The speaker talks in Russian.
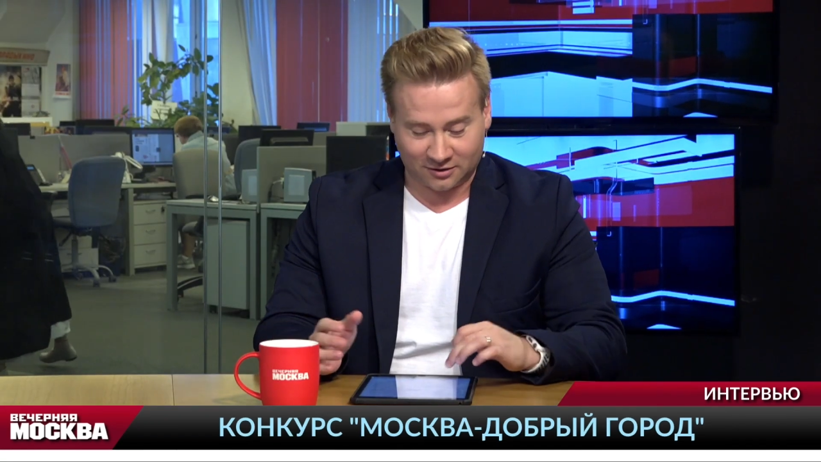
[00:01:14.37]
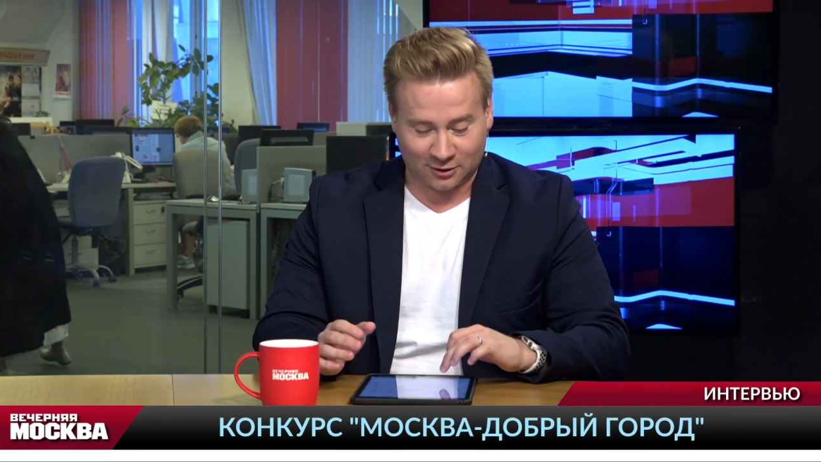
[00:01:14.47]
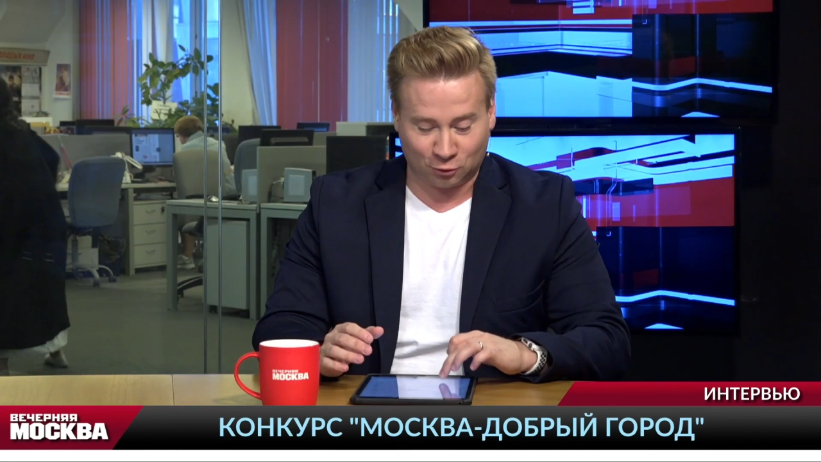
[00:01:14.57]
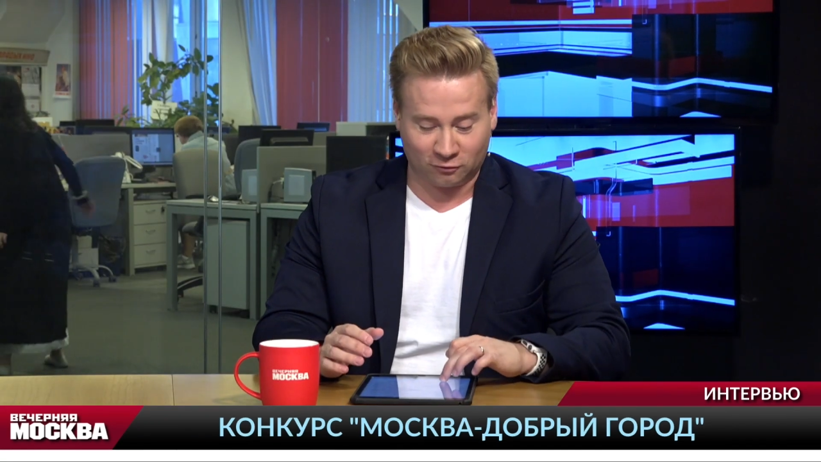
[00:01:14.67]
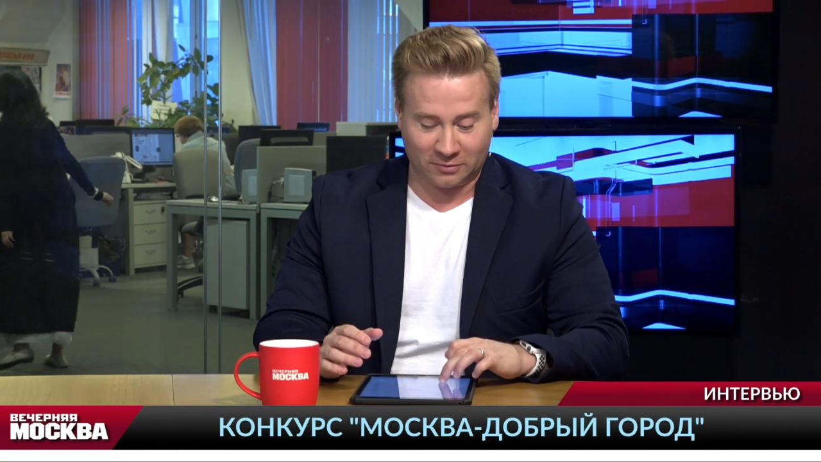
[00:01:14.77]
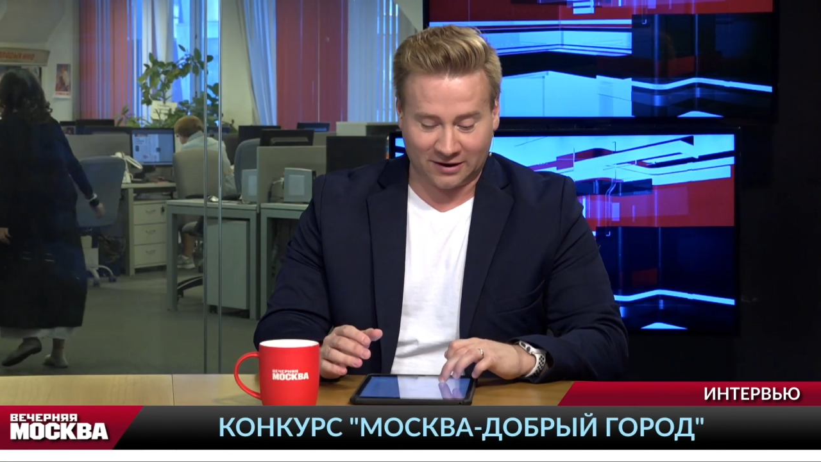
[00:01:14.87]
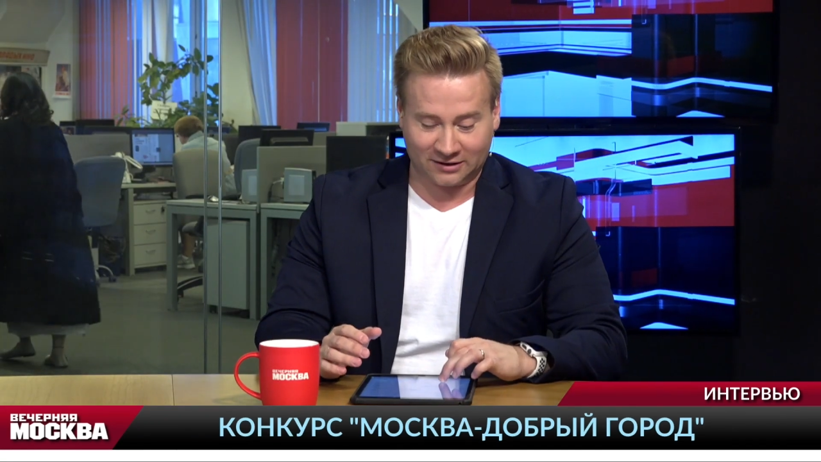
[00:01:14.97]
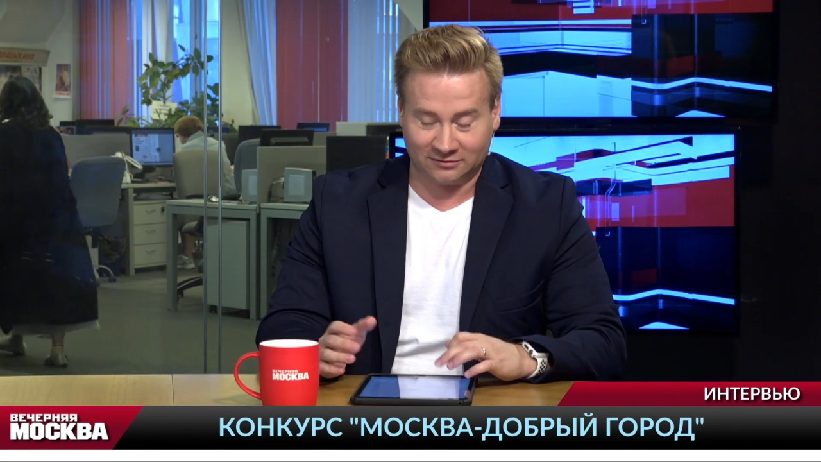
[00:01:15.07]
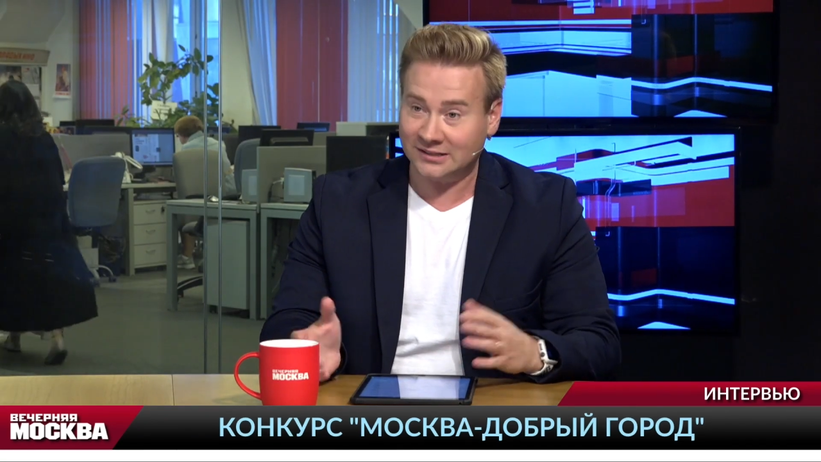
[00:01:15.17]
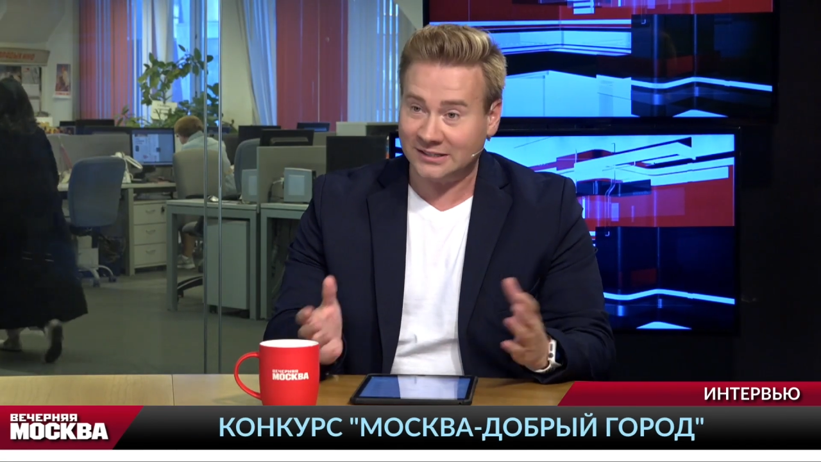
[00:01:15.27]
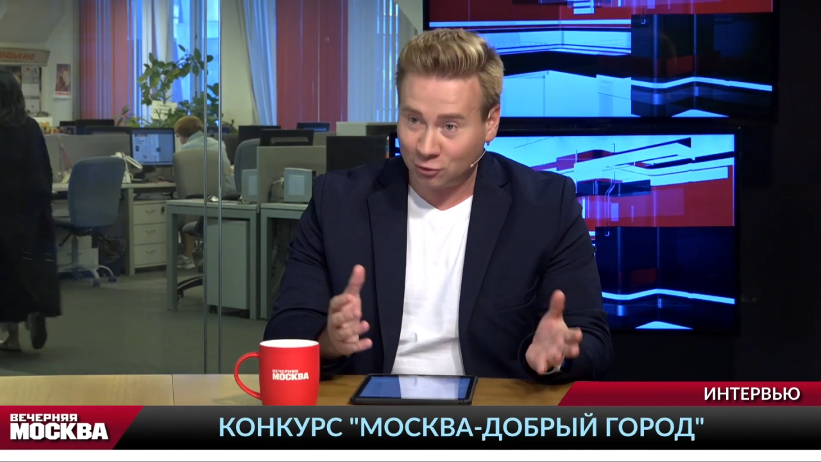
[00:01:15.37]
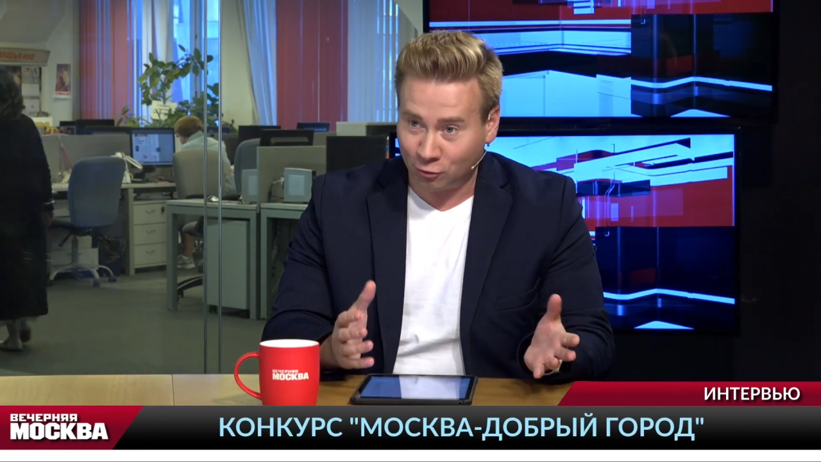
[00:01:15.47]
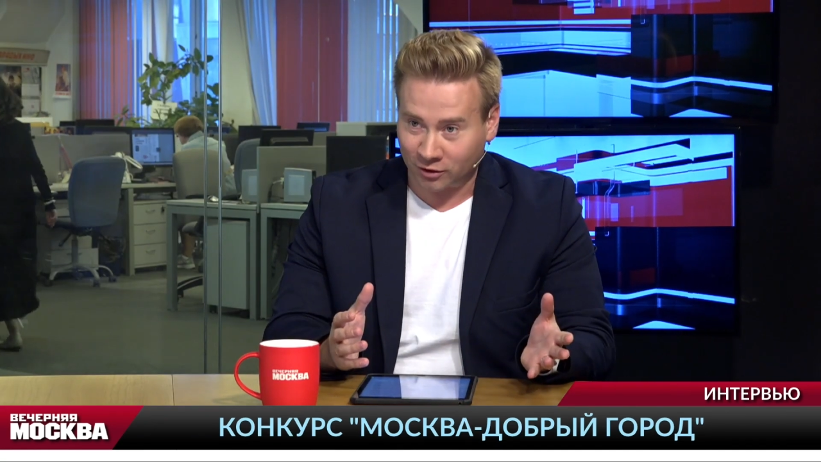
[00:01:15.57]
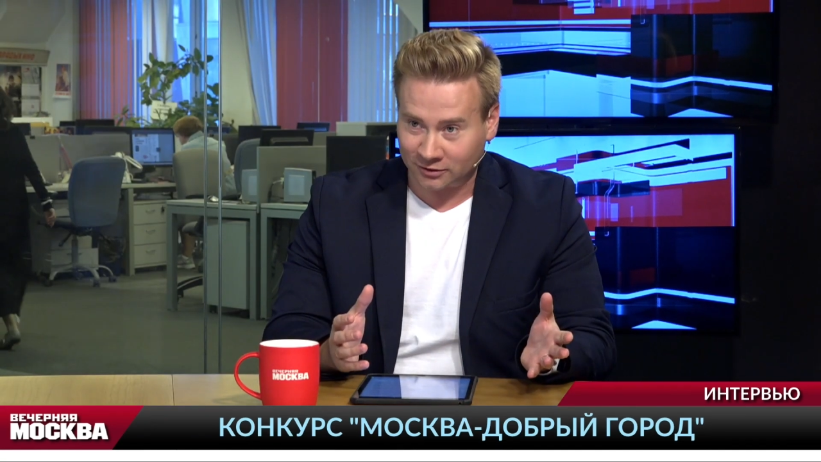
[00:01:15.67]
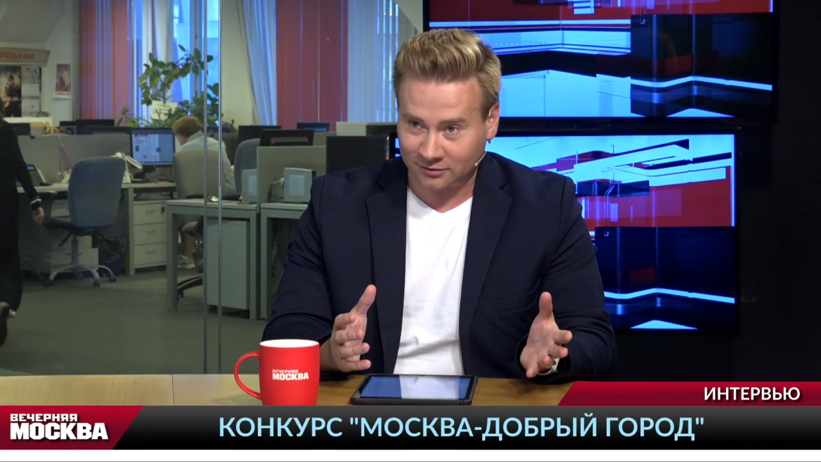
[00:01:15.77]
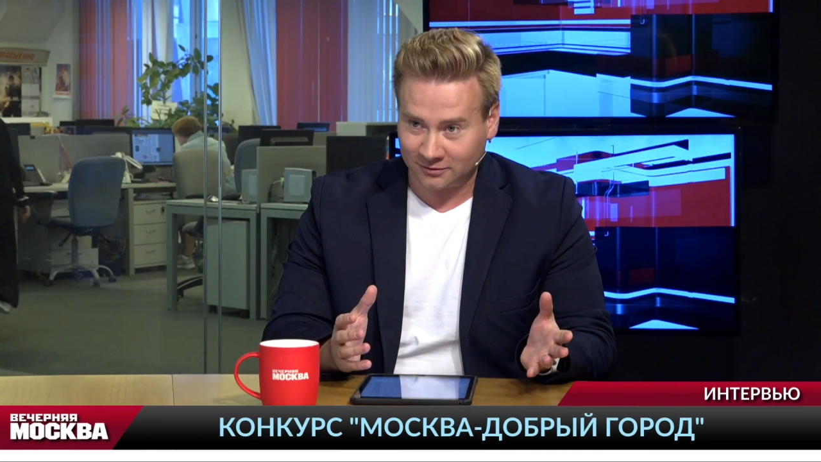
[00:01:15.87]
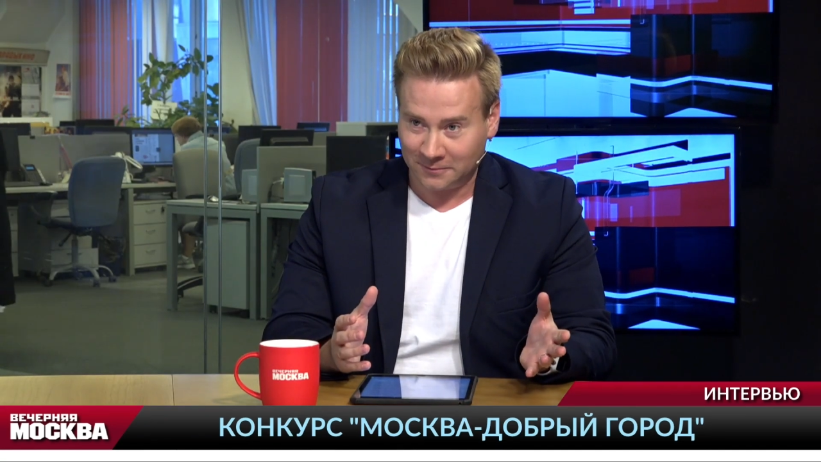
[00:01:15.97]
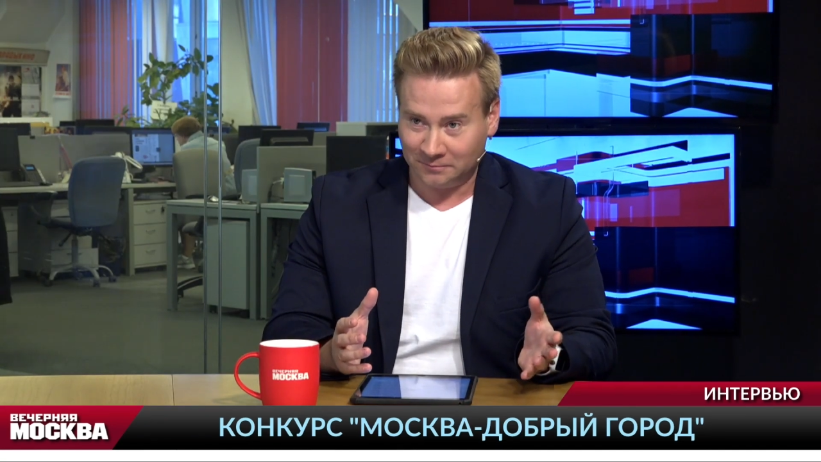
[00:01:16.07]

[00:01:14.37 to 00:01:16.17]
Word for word: готовы порадовать и город,